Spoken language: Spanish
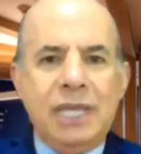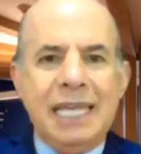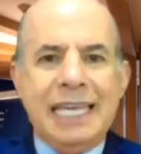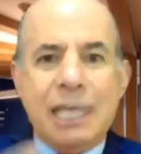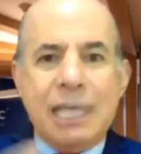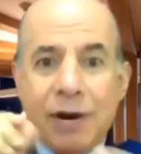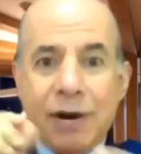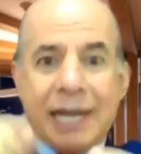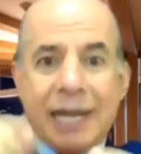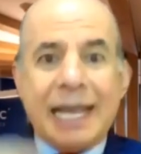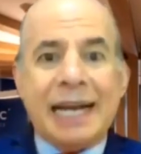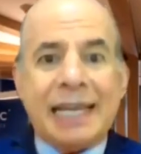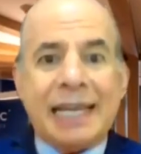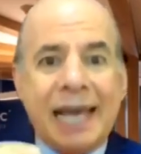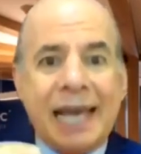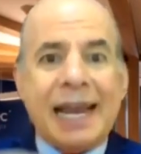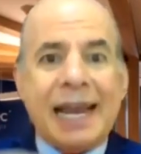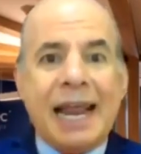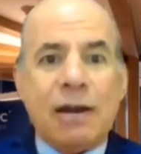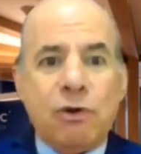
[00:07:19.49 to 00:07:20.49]
Y quiero
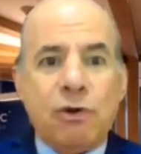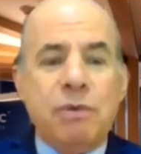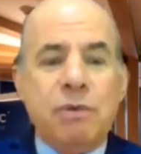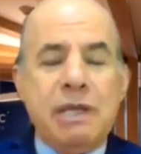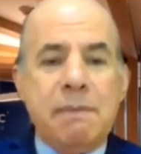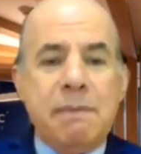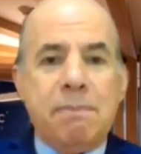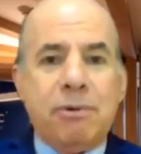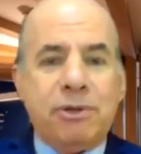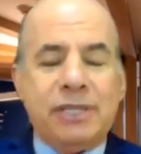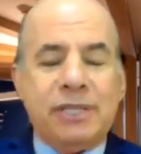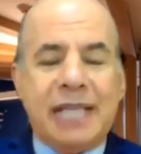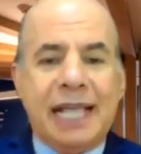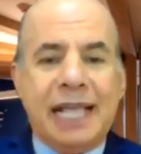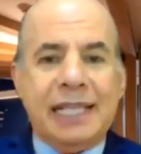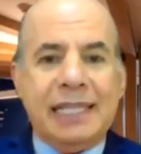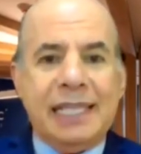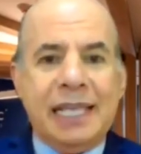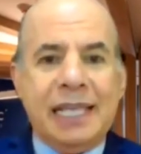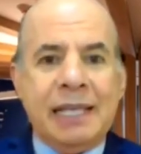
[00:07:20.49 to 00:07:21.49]
recalcar algo muy
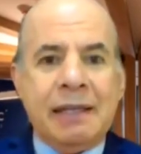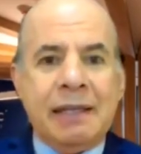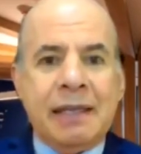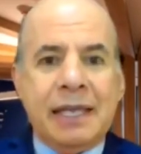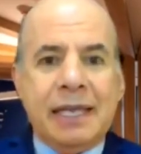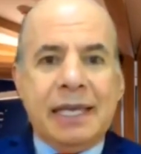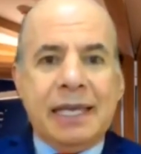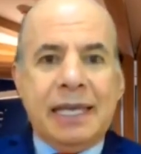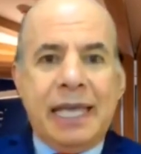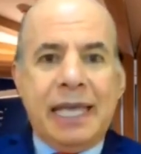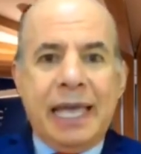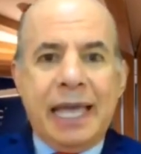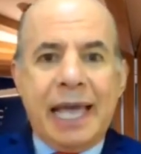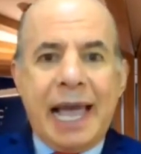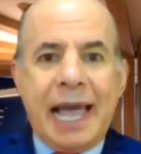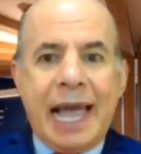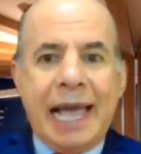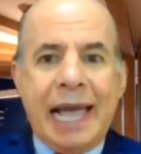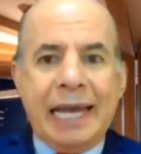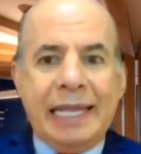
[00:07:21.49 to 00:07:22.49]
importante
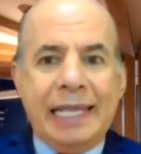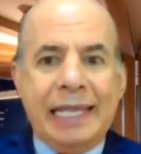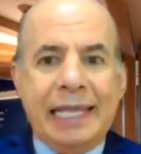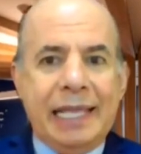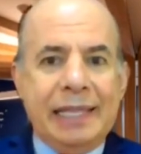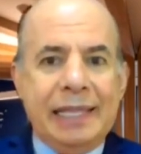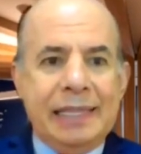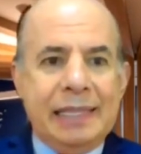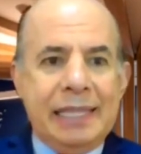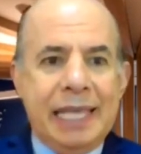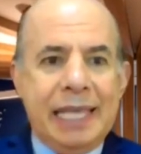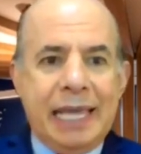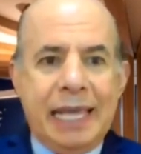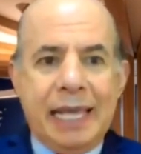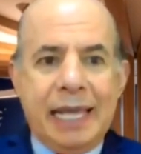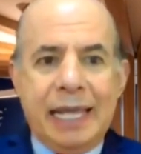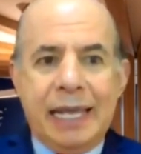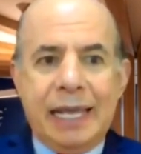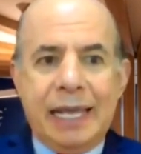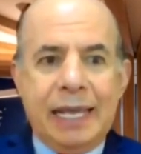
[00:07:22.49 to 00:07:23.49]
que alguien
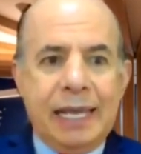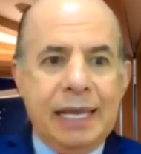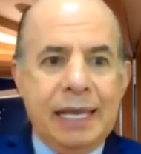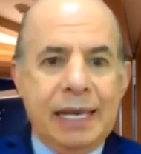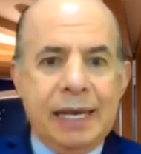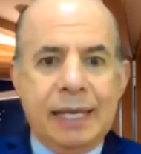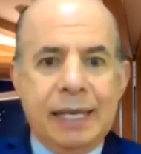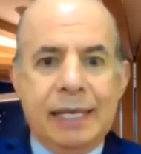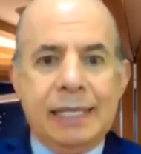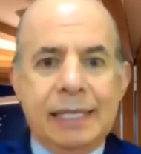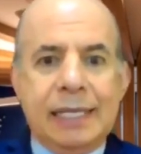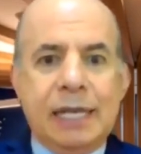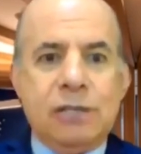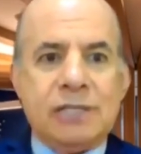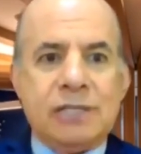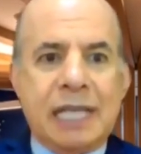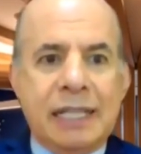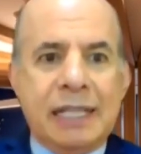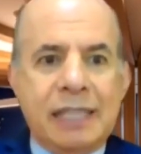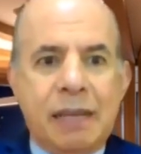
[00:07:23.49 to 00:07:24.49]
de,
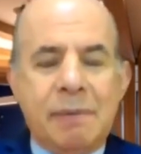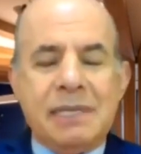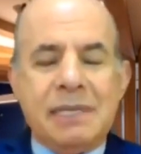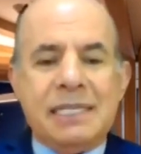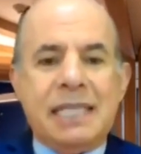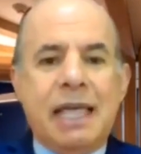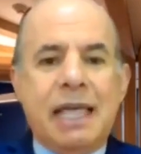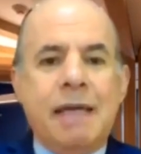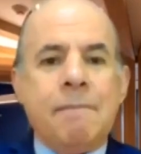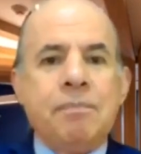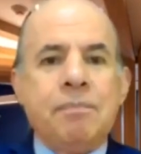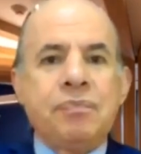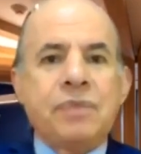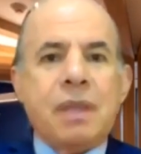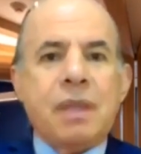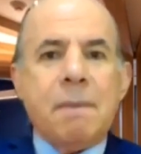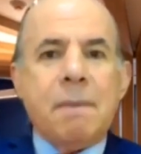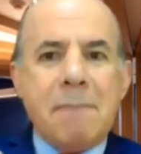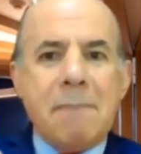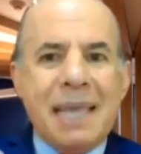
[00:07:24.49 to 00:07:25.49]
los que entrevisté
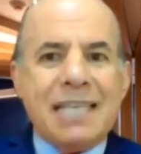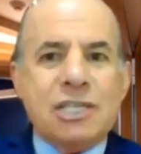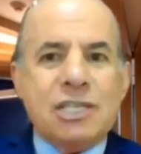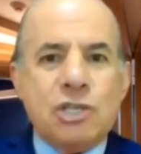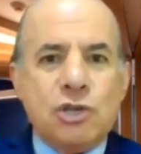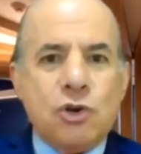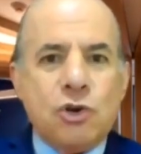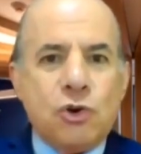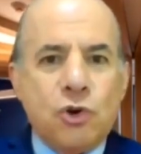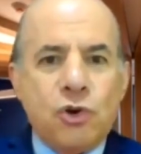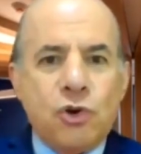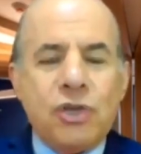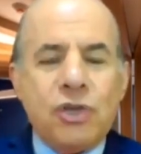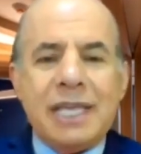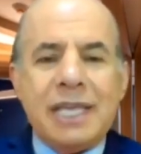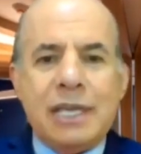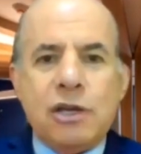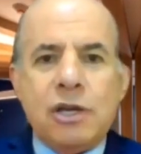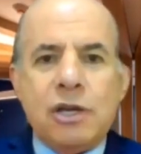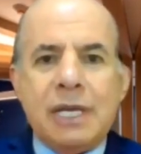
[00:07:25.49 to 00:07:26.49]
mencionó
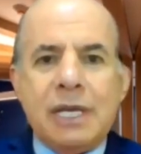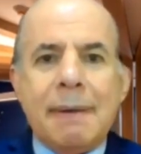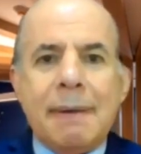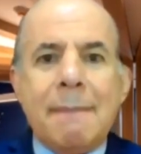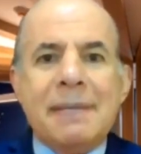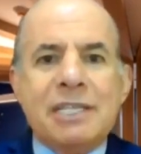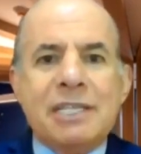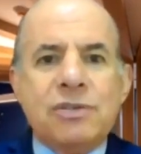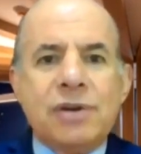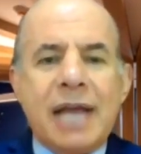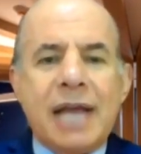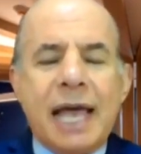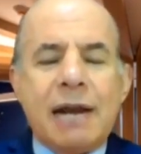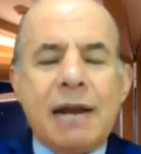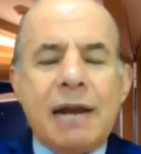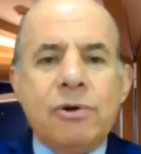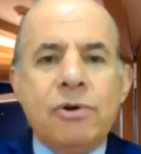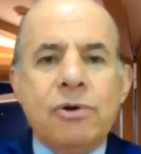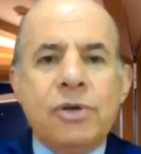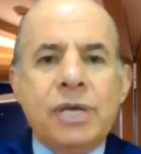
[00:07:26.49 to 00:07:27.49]
y, iba a
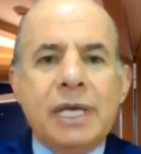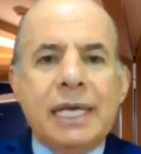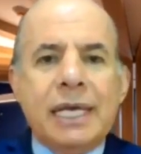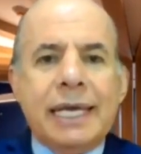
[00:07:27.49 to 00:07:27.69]
mencionarlo,